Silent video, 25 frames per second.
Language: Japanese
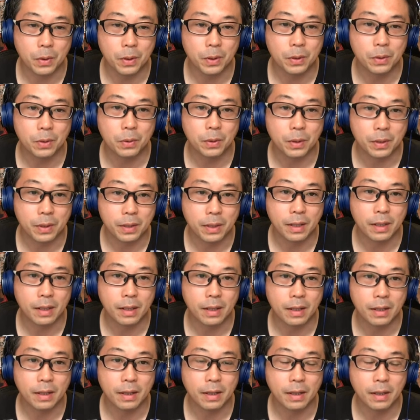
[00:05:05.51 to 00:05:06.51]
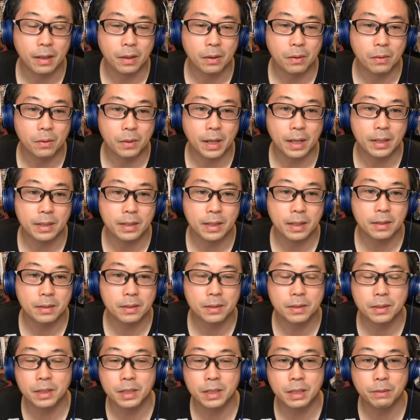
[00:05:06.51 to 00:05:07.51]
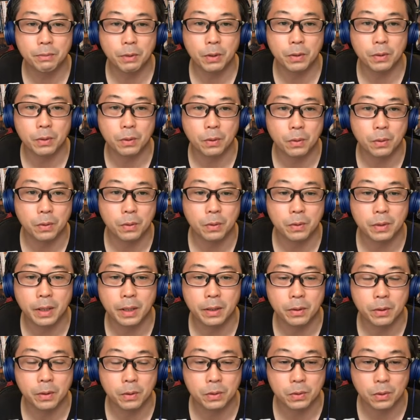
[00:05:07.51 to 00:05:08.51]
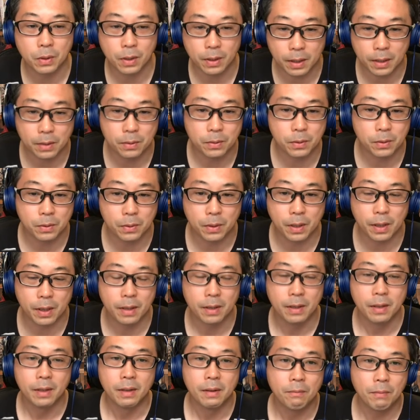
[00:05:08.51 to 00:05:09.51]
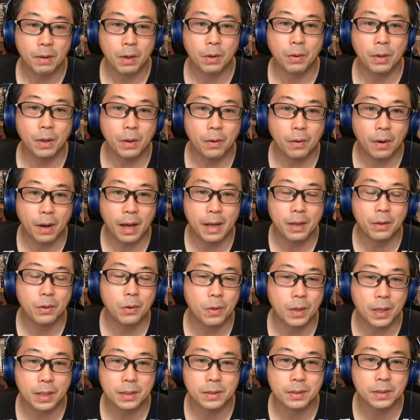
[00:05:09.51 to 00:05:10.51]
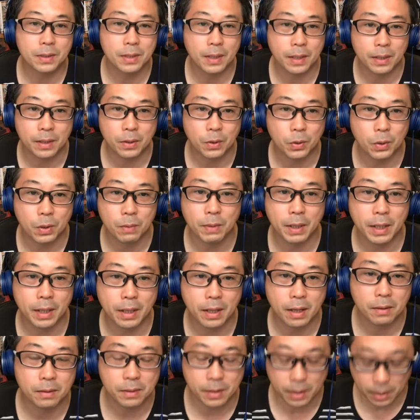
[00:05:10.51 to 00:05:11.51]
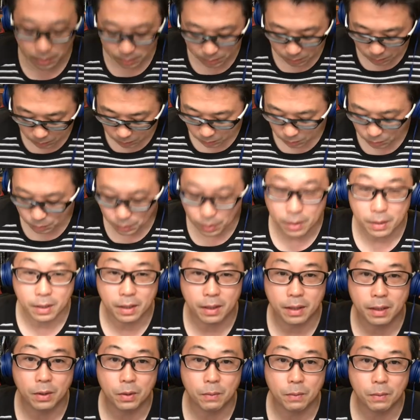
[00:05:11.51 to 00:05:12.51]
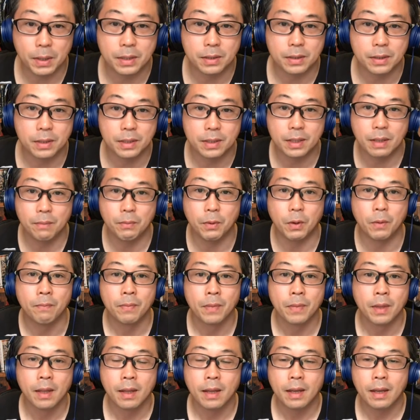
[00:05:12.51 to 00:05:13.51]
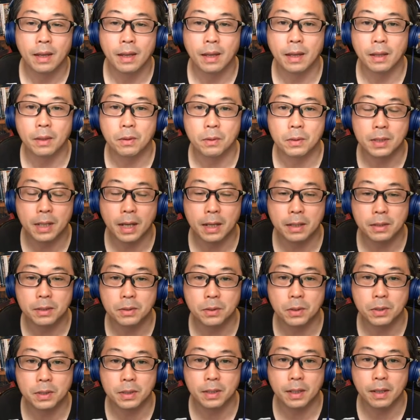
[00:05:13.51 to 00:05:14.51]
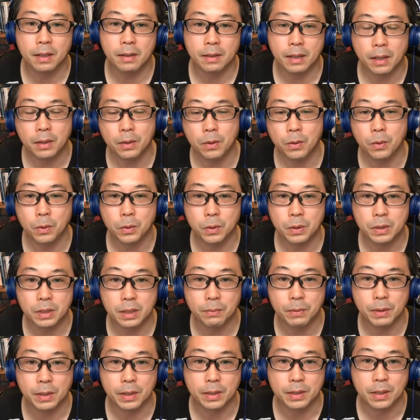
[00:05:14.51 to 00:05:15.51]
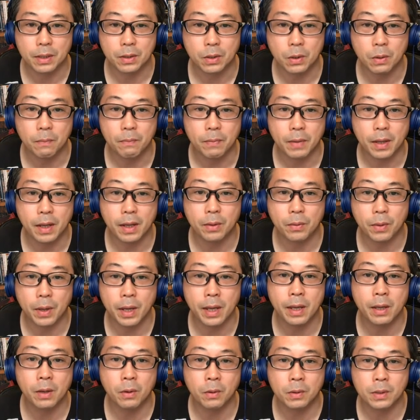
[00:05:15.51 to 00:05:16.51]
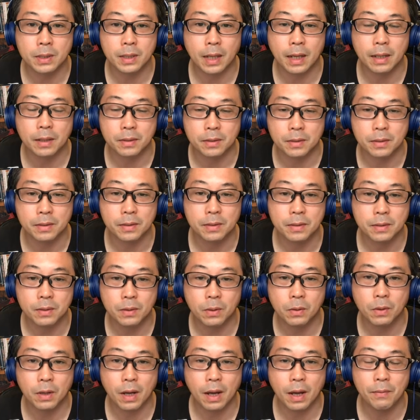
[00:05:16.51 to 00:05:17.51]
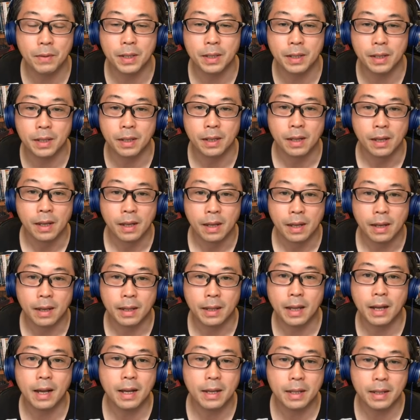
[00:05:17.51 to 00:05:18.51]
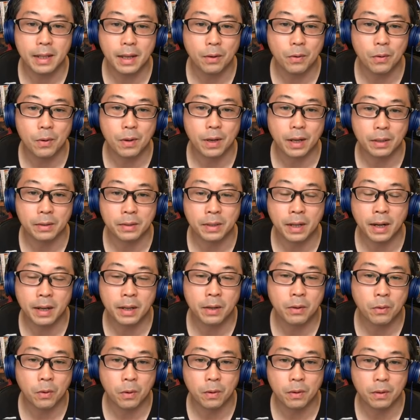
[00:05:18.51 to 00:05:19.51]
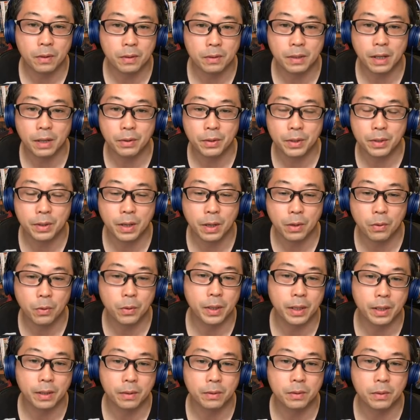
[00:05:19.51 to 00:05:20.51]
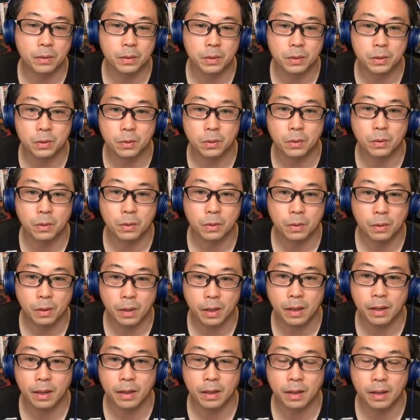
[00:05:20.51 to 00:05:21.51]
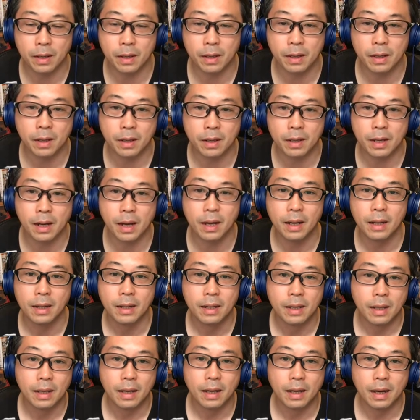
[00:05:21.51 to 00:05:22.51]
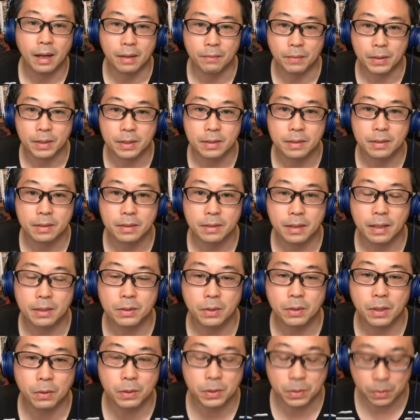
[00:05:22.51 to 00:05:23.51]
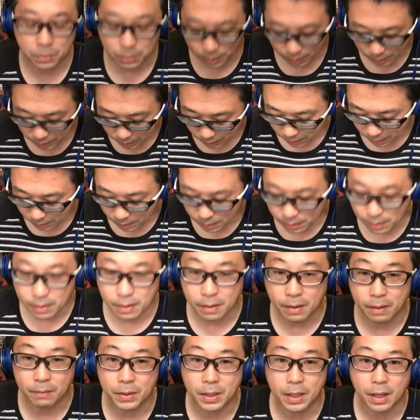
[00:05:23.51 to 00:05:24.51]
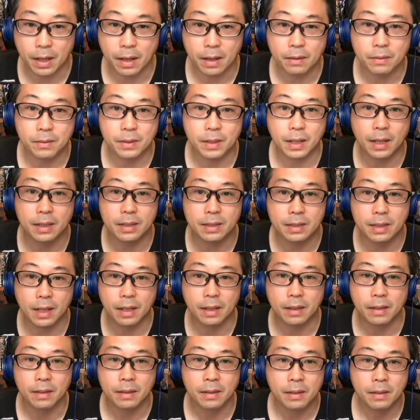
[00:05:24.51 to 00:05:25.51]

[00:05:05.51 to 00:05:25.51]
いといて、えー、ライセンスに絞るとこのぐらいの要素かなっていうので、まあ、これをアイコン化するなり、言葉で書くなりっていうことは、えっ、ー、と、別にしても、えっ、ー、と、サイズとして縦横どっちでもいいんですけど、えっ、と、A4 サイズの紙に、え手書きで今回グラレコ、グラフィックレコーディングという手法、えー、があります。で、それをちょっとやってみ、えー、見てください。